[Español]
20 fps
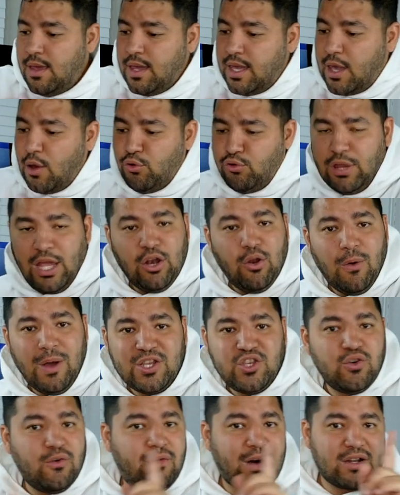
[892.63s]
que usted no va a
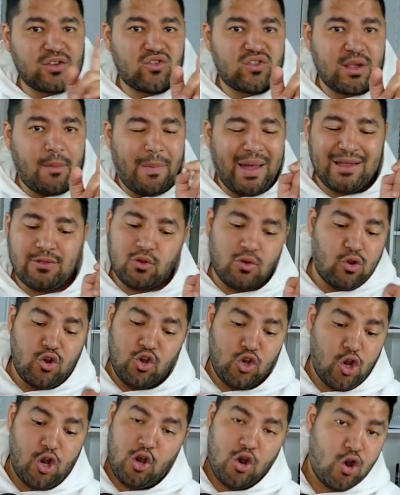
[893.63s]
enchufar sus zapatos.
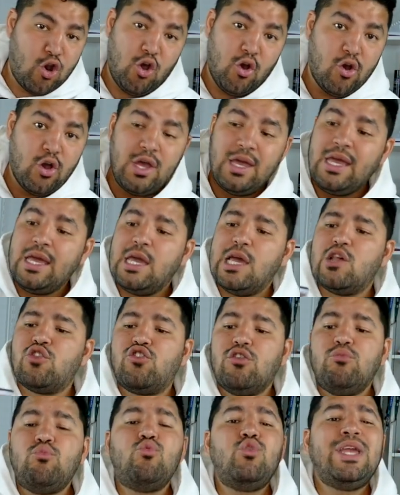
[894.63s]
No, no, no.
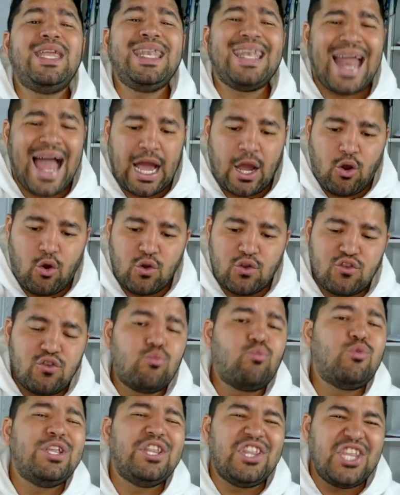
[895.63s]
Eso es muy naco, eso es
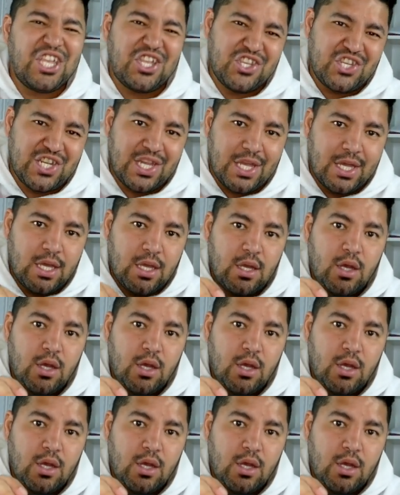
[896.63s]
muy niche.